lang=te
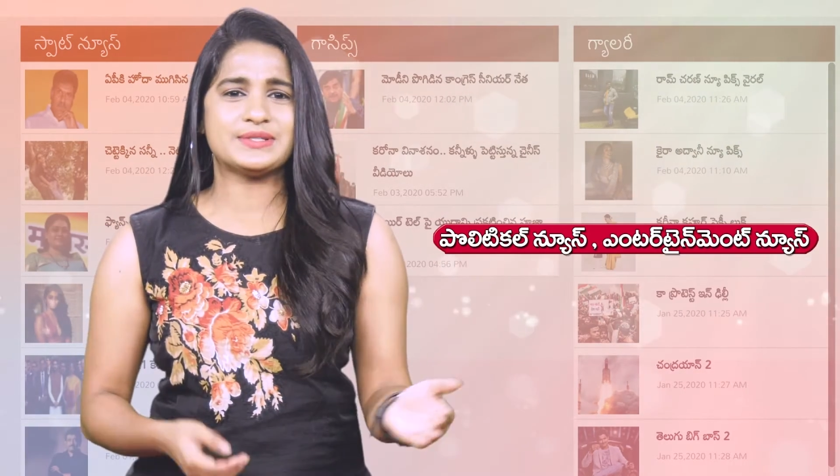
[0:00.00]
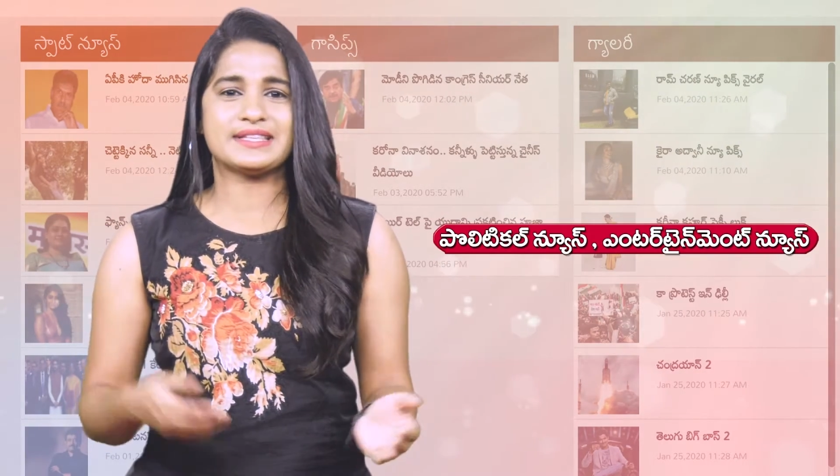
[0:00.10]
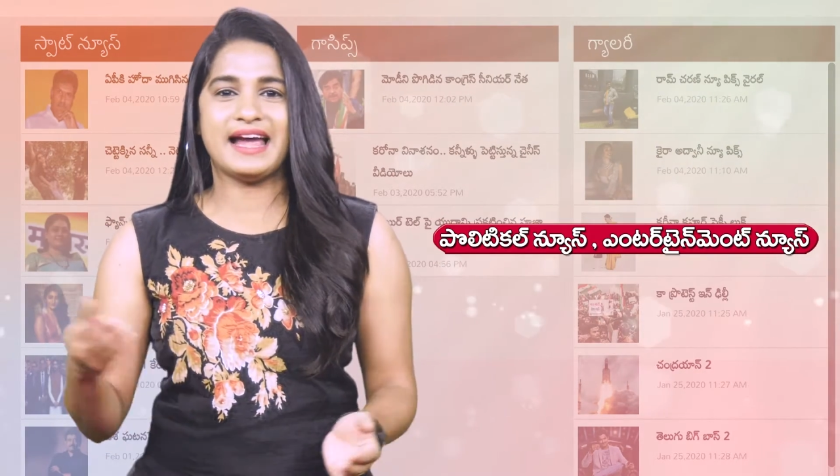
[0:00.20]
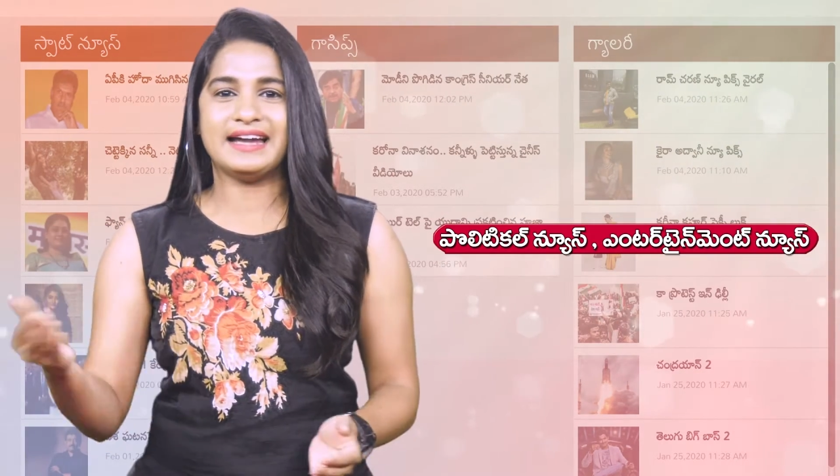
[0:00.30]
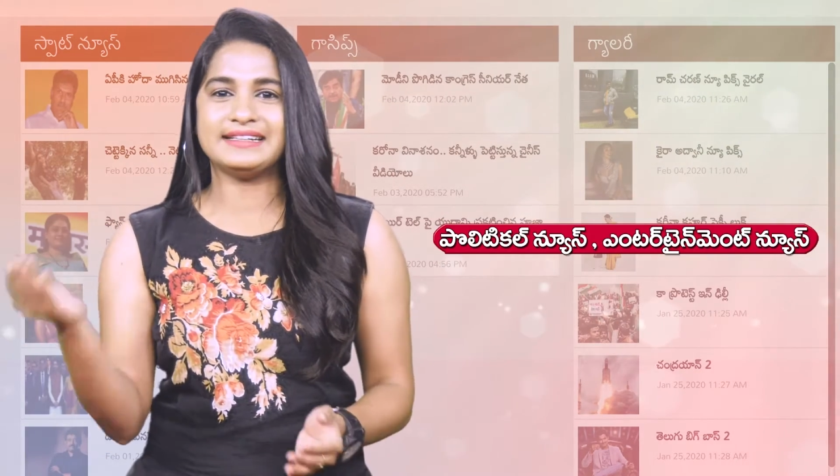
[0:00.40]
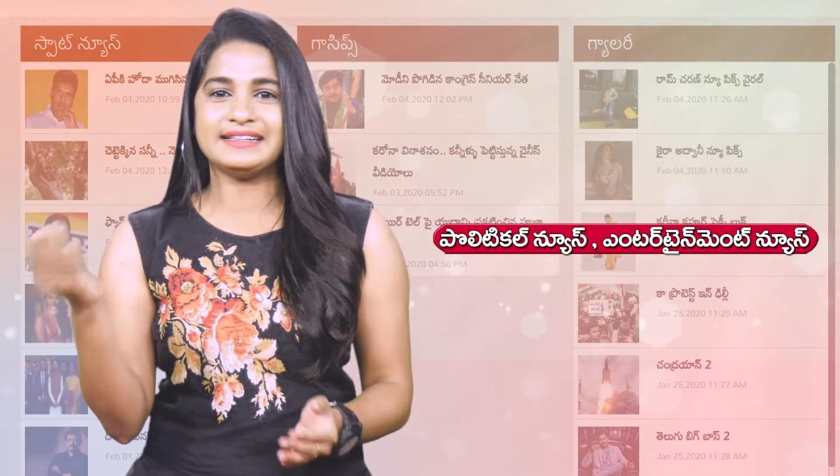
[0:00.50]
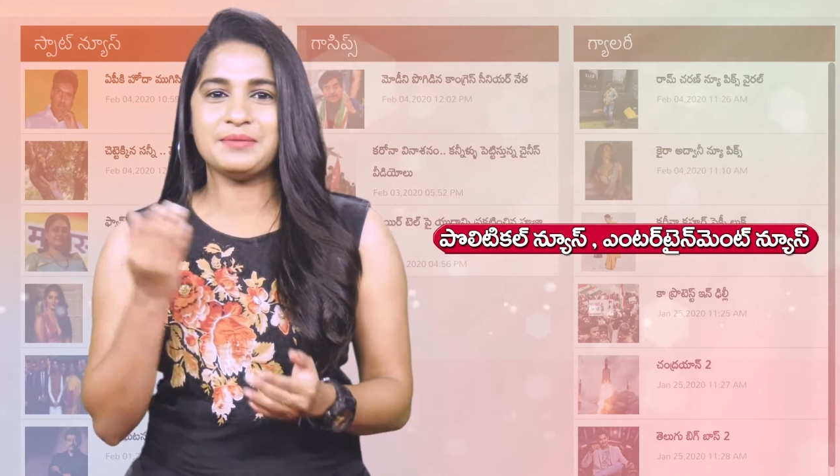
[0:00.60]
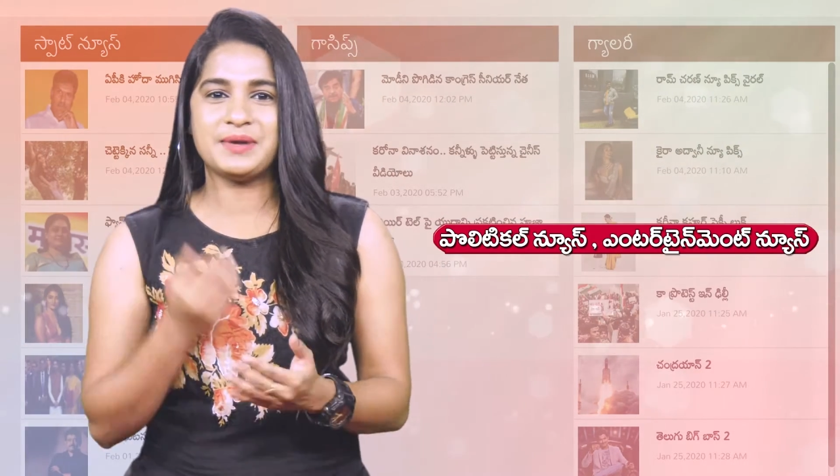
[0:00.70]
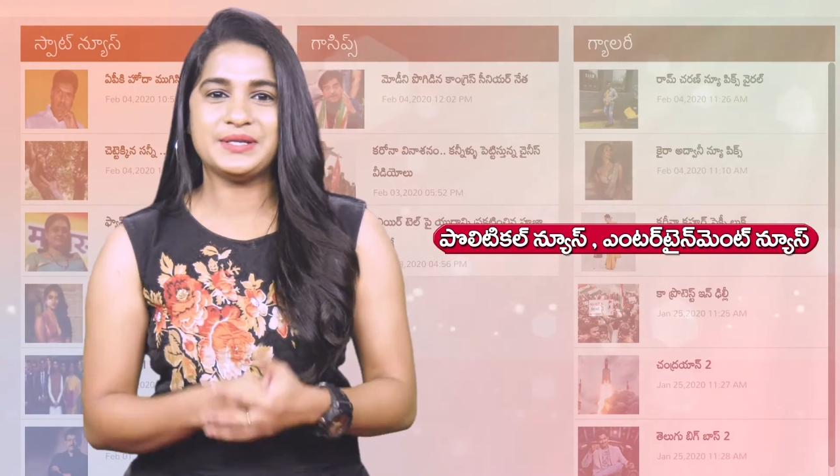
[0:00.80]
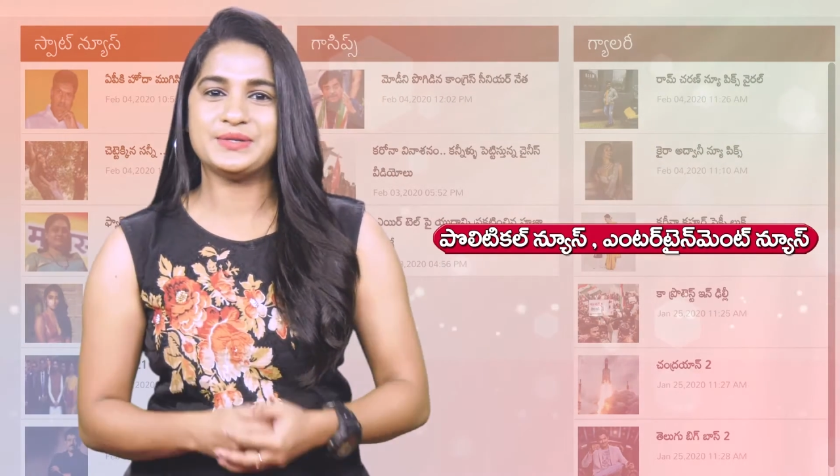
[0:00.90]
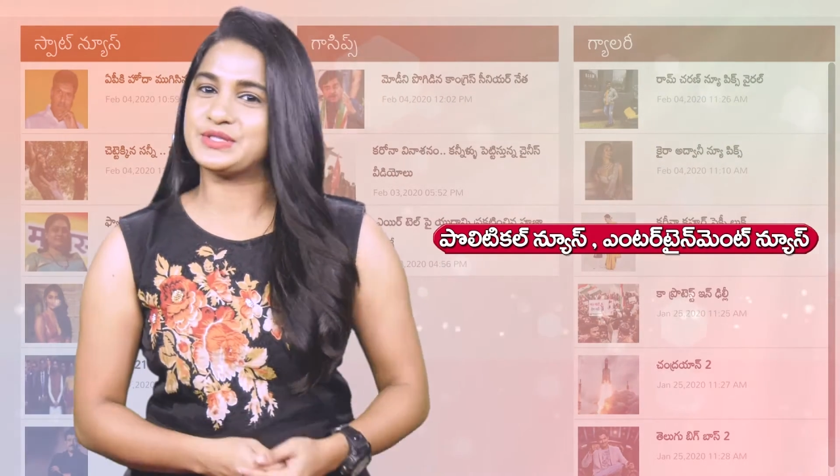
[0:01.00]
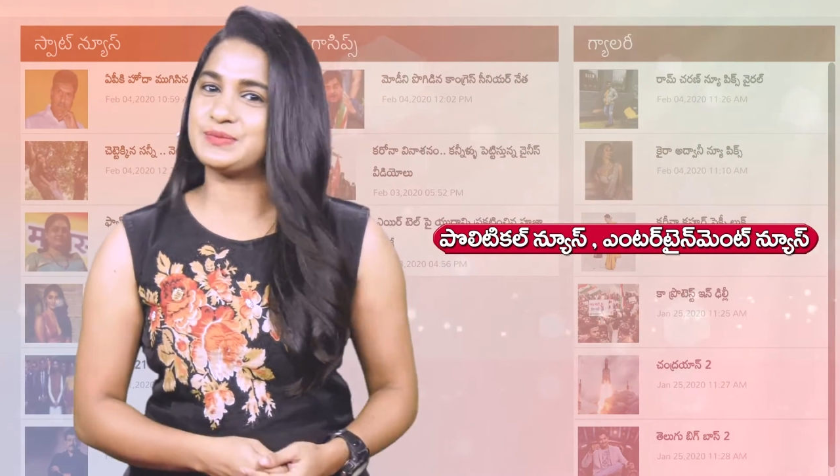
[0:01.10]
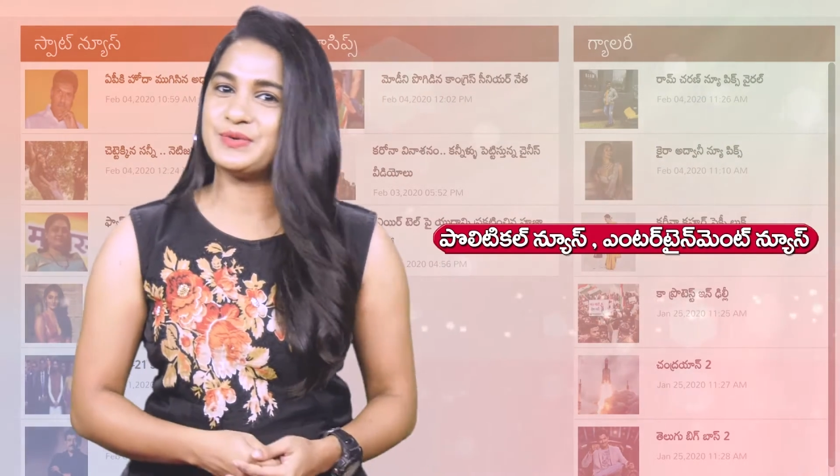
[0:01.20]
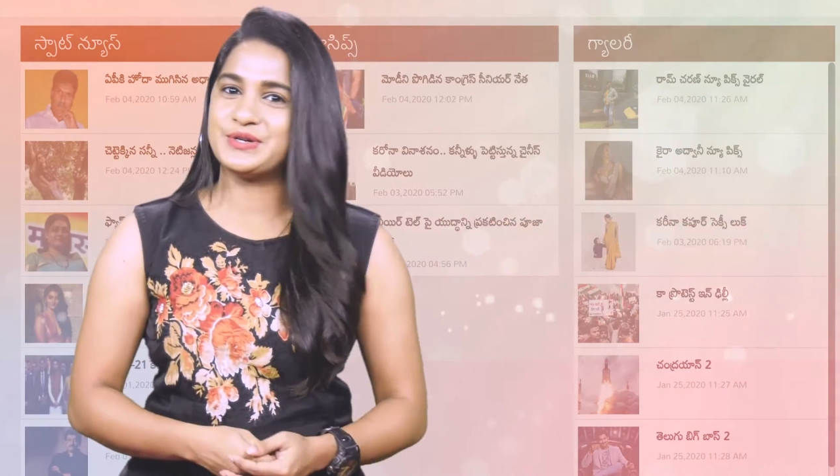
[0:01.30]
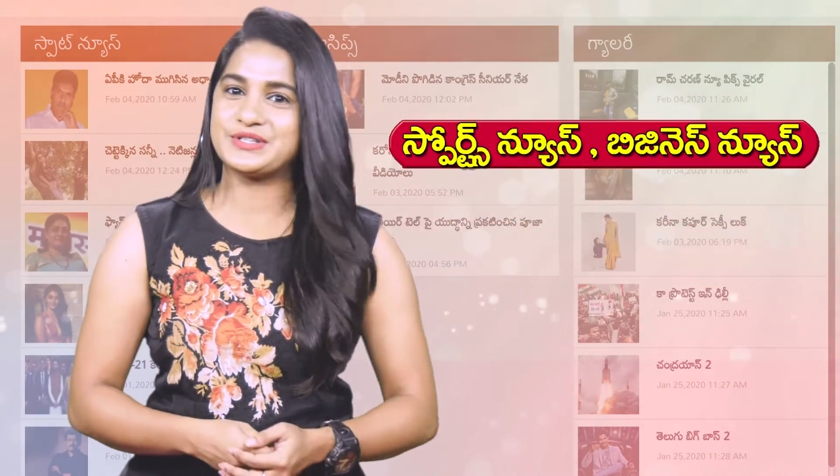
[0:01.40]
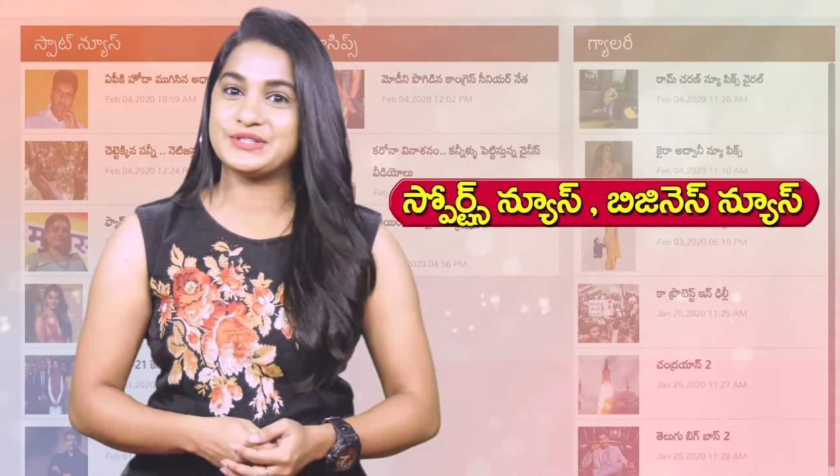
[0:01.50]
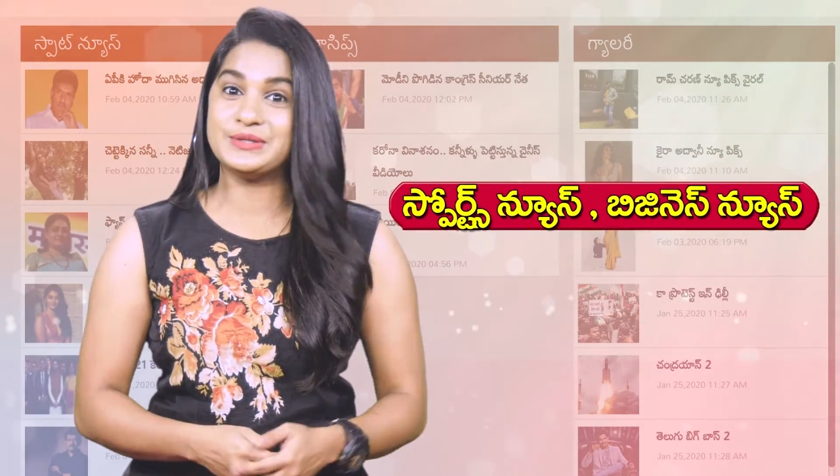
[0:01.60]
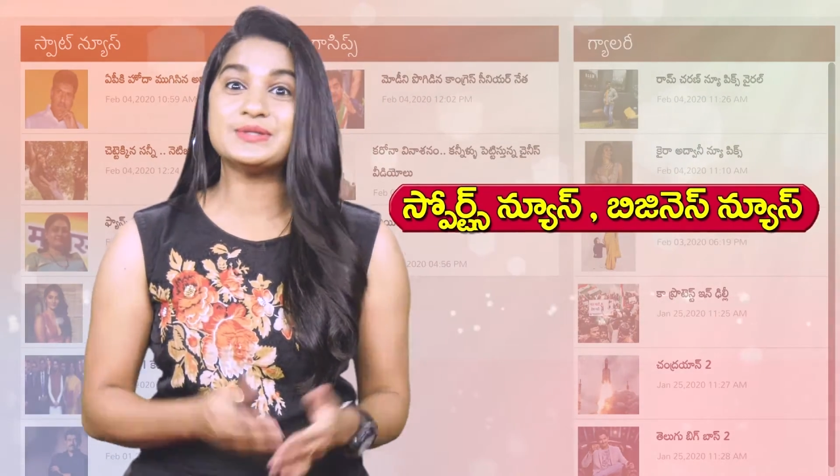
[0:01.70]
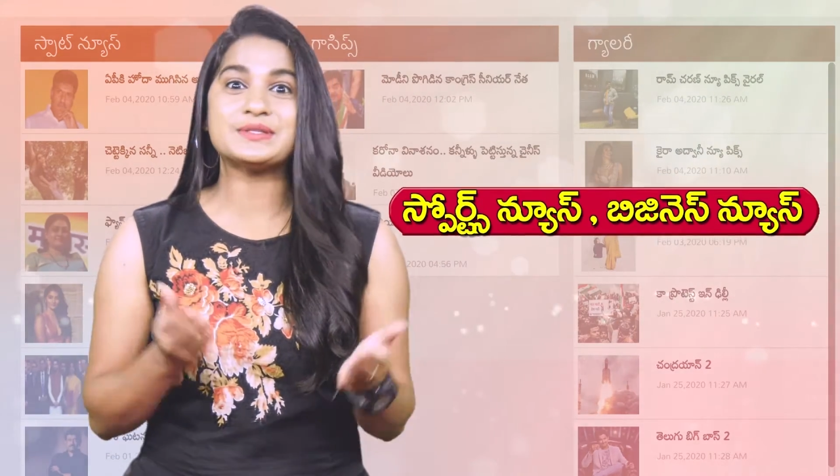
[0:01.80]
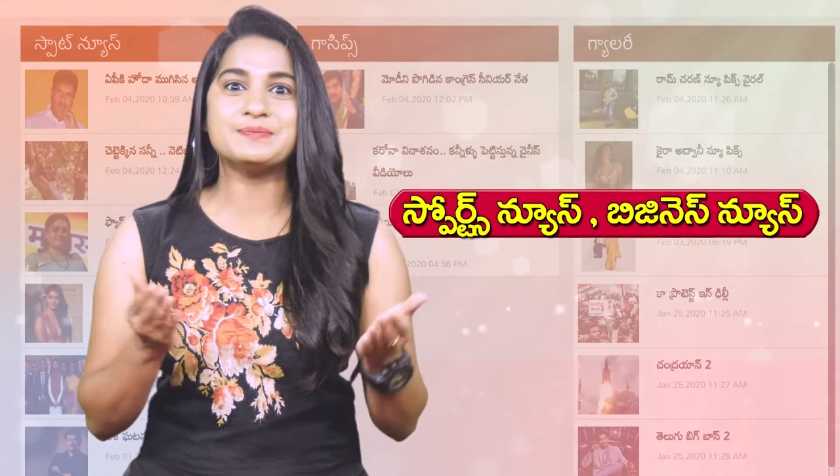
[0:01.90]
న్యూస్ ఎంటర్టైన్మెంట్ న్యూస్ స్పోర్ట్స్
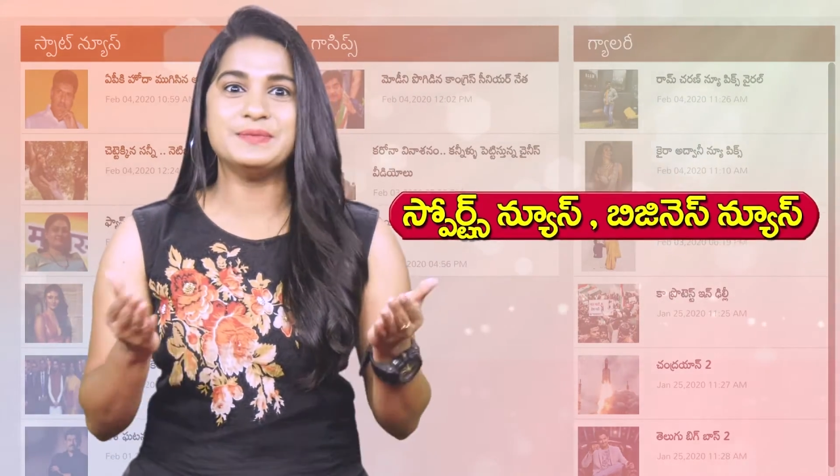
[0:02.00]
న్యూస్